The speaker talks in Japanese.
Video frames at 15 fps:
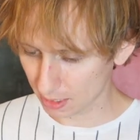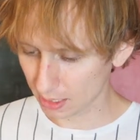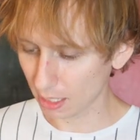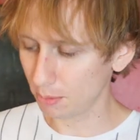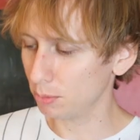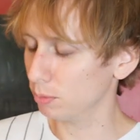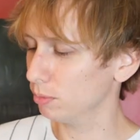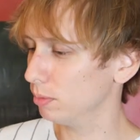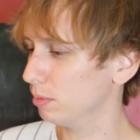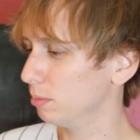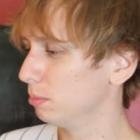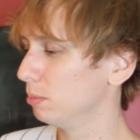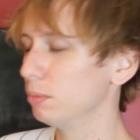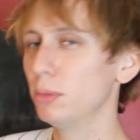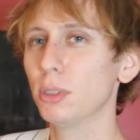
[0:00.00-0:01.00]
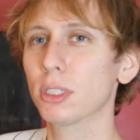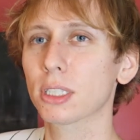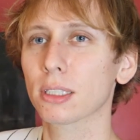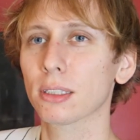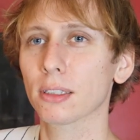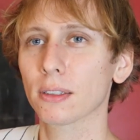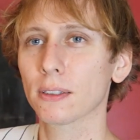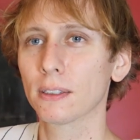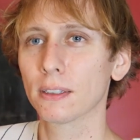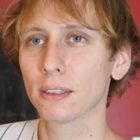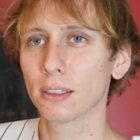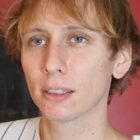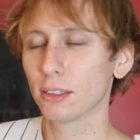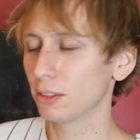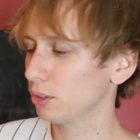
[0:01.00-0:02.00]
多分むず
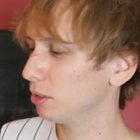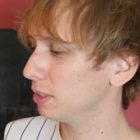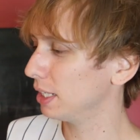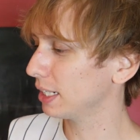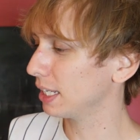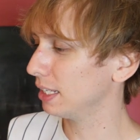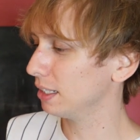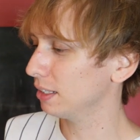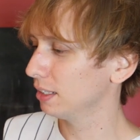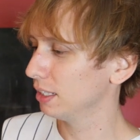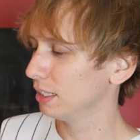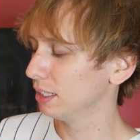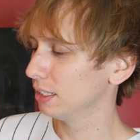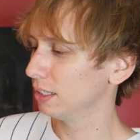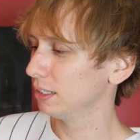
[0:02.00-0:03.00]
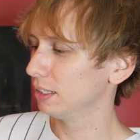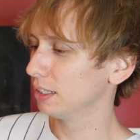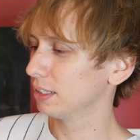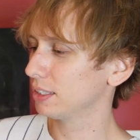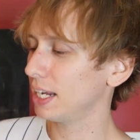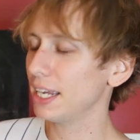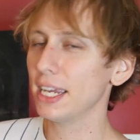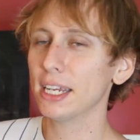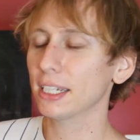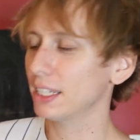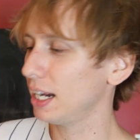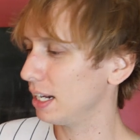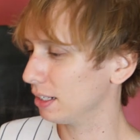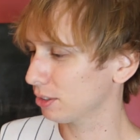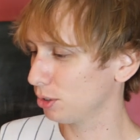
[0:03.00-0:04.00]
どんだけ大変
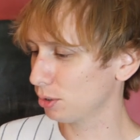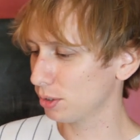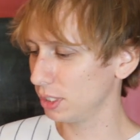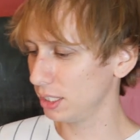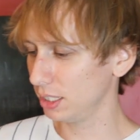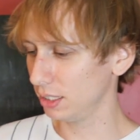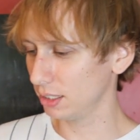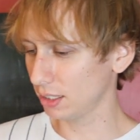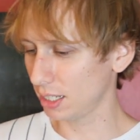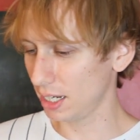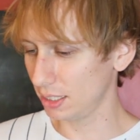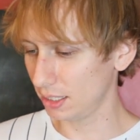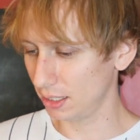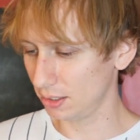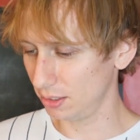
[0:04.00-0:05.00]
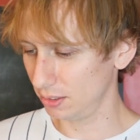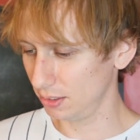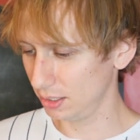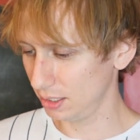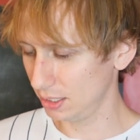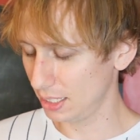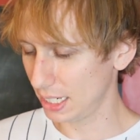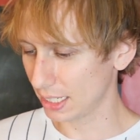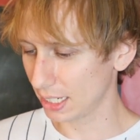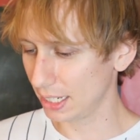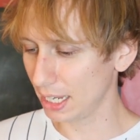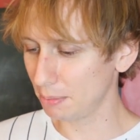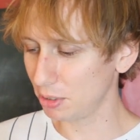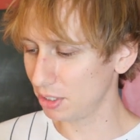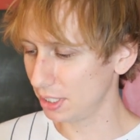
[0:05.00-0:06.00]
かここに書いてあるなんか
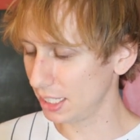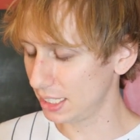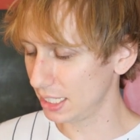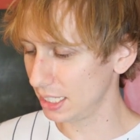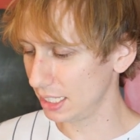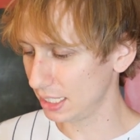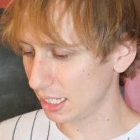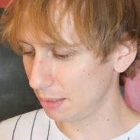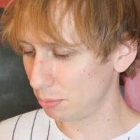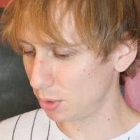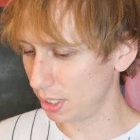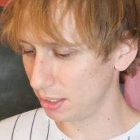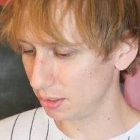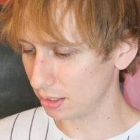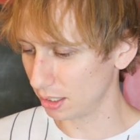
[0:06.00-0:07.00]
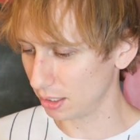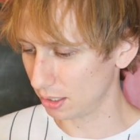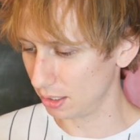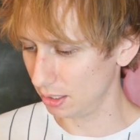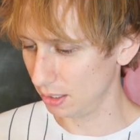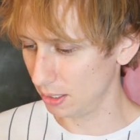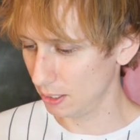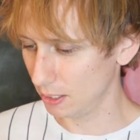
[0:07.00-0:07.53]
レベル123もあるから